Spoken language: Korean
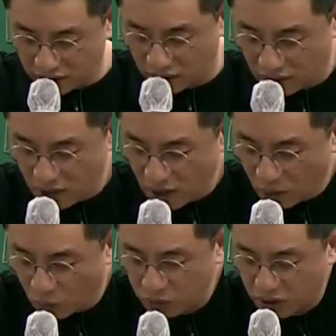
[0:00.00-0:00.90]
그래서
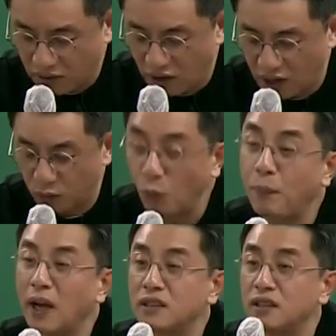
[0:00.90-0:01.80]
공식화가
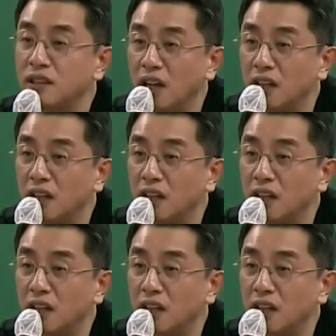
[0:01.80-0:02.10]
높아지는 게